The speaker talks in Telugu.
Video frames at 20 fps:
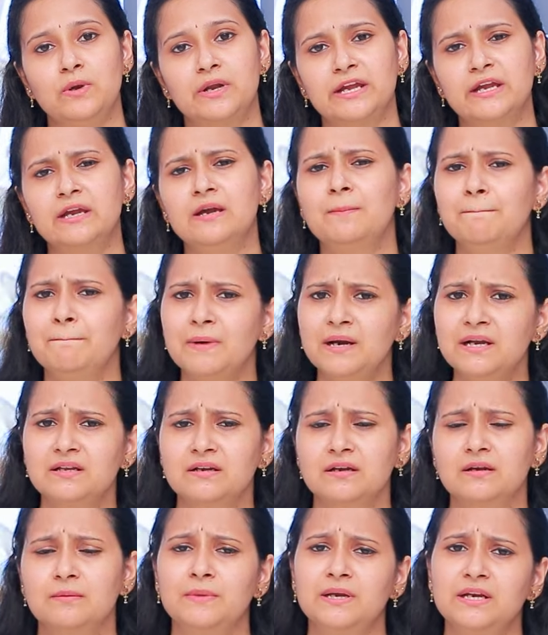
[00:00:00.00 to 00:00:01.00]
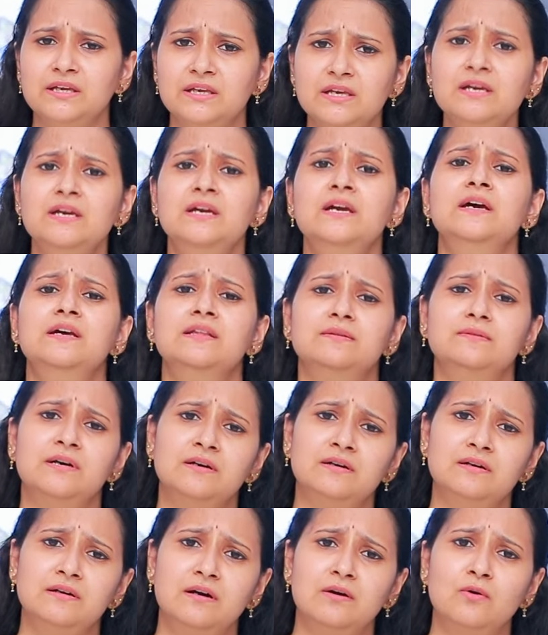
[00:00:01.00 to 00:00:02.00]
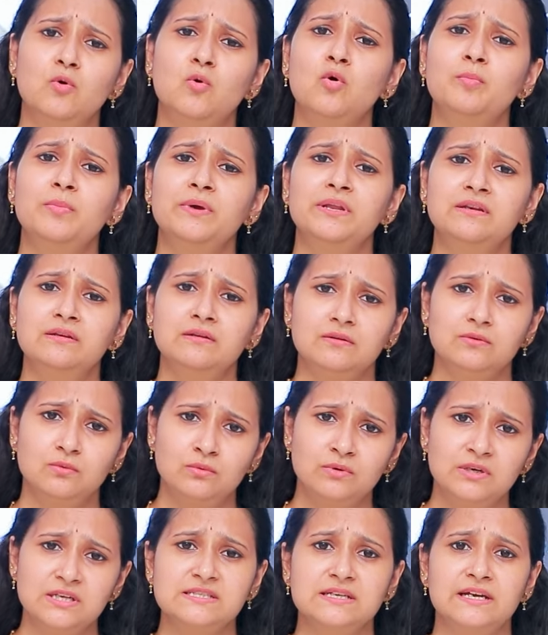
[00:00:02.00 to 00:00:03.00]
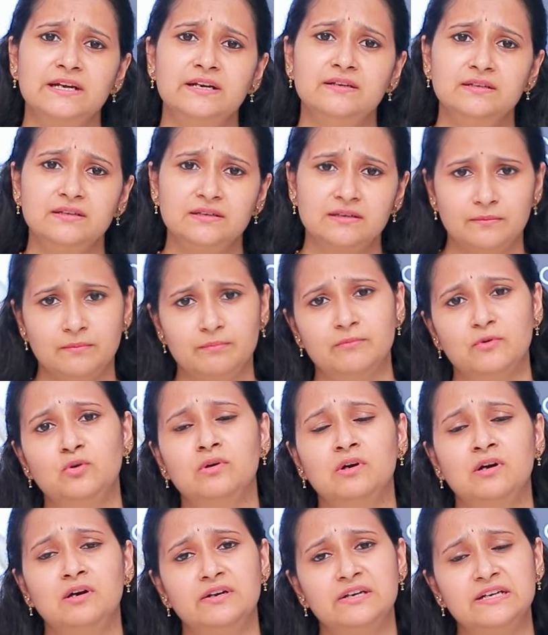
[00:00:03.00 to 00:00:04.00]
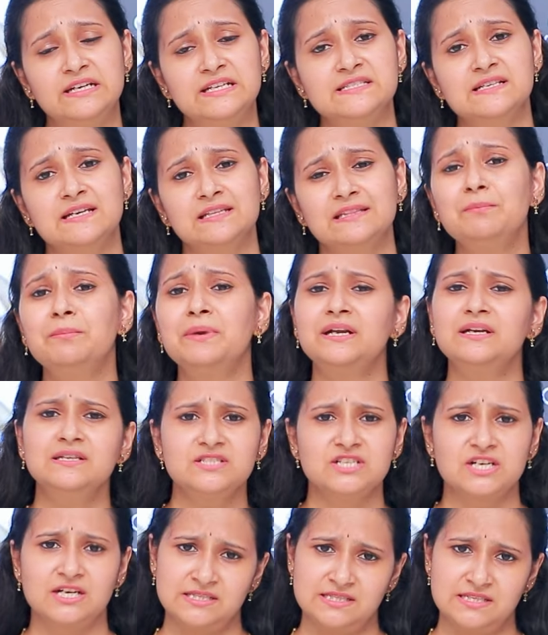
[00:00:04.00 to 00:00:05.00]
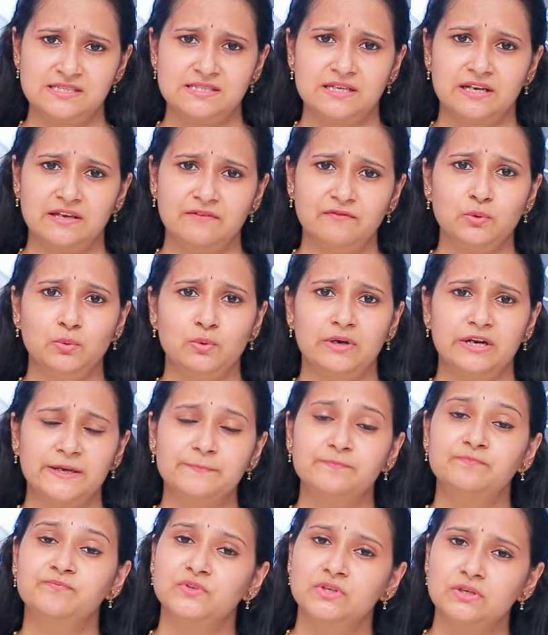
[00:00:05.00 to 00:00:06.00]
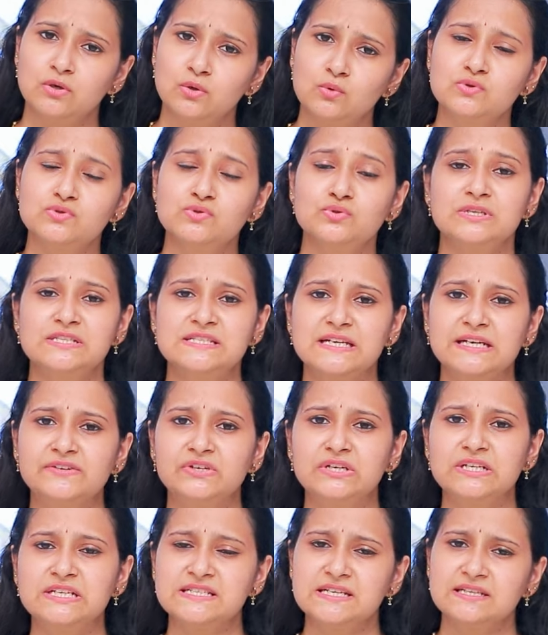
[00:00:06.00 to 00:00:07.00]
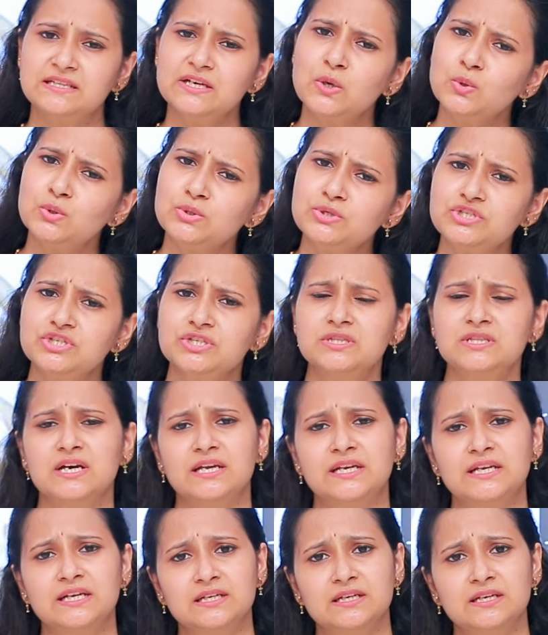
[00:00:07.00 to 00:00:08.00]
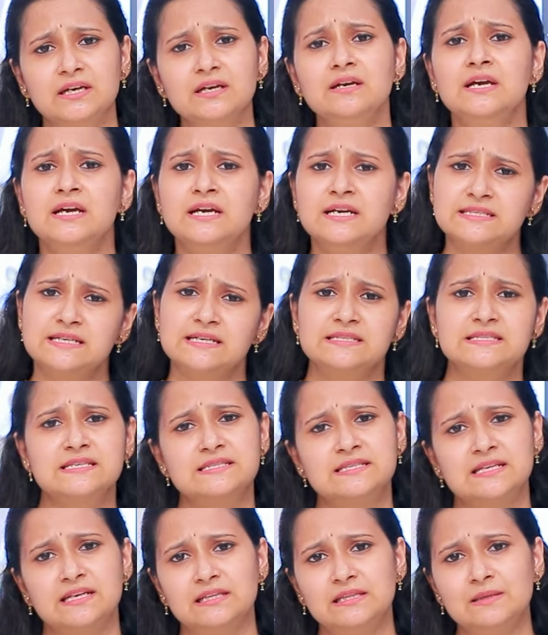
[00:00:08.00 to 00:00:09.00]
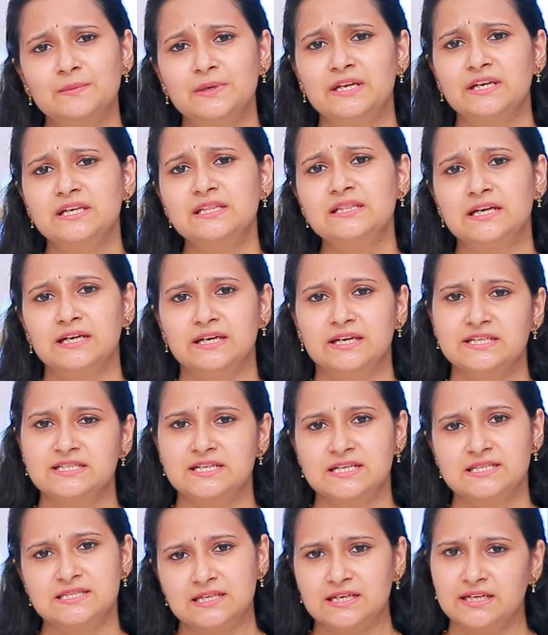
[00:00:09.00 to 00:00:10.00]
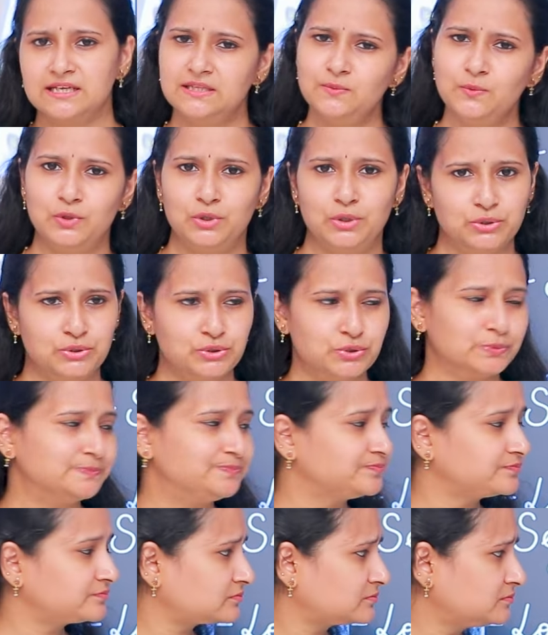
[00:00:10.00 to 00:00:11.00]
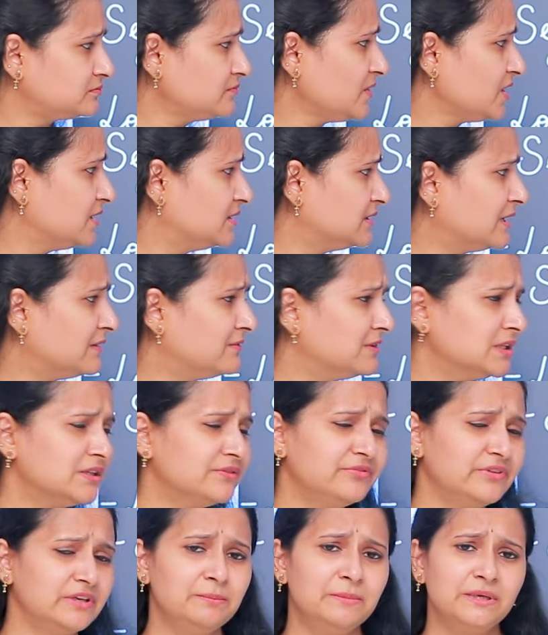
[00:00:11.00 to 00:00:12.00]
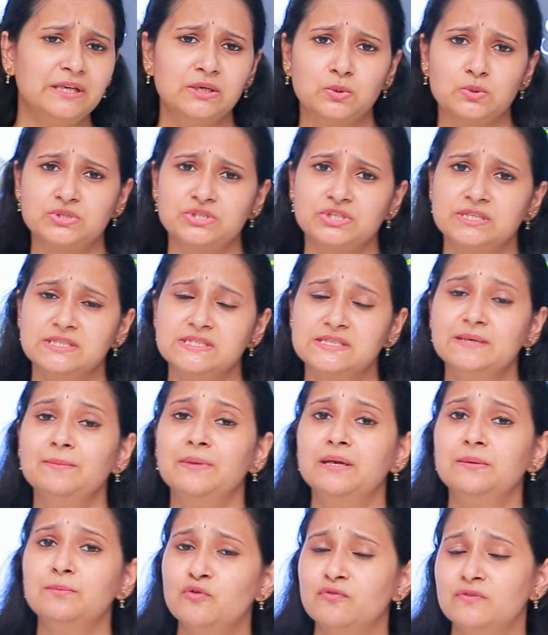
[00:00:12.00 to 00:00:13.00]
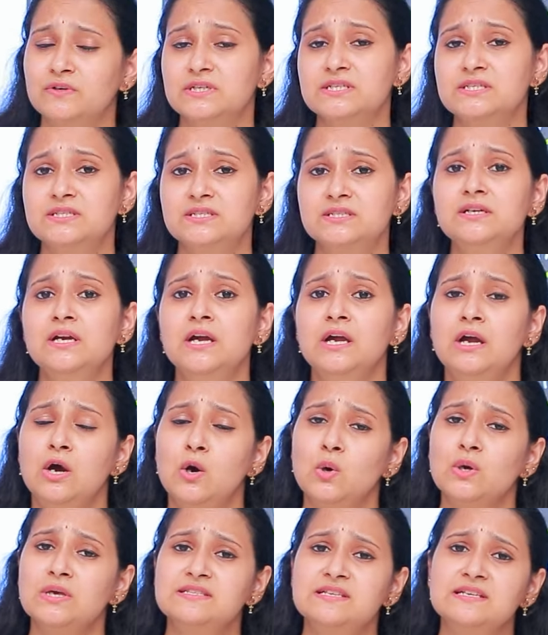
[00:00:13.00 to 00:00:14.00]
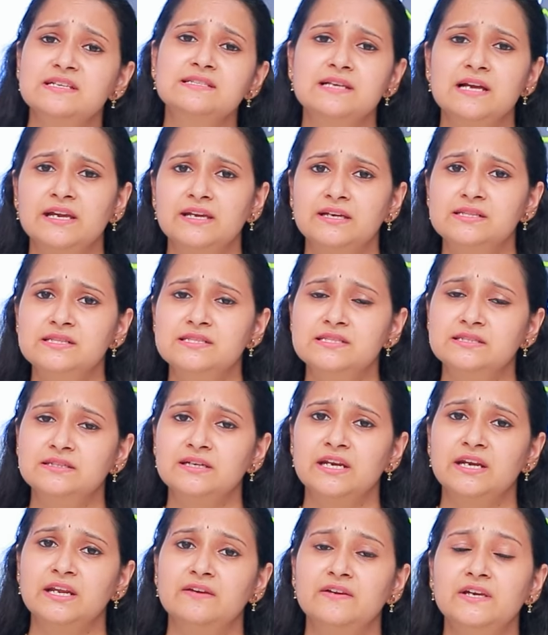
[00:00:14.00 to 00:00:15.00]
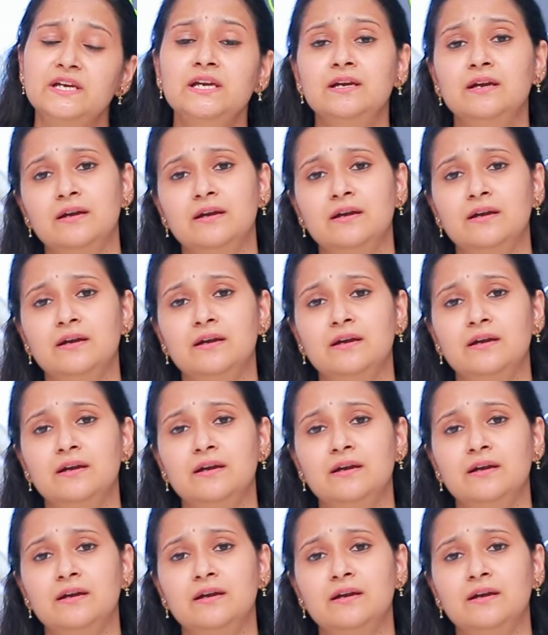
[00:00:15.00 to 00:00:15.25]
ఉంటాయి బట్ మనకి ఓపెన్ ఉన్న సైడ్ రిలీజ్ అయితే బెటర్ ఛాన్సెస్ అనేవి ఉంటాయి క్లోజ్ ఉన్న సైడ్ రిలీజ్ అయితే కొంచెం దానికన్నా సక్సెస్ అనేది మనకి తగ్గే ఛాన్స్ అనేది ఉండొచ్చు తర్వాత ఫీమేల్కి వచ్చేసి మనము ఫస్ట్ ఒక సిక్స్ సైకిల్స్ అనేవి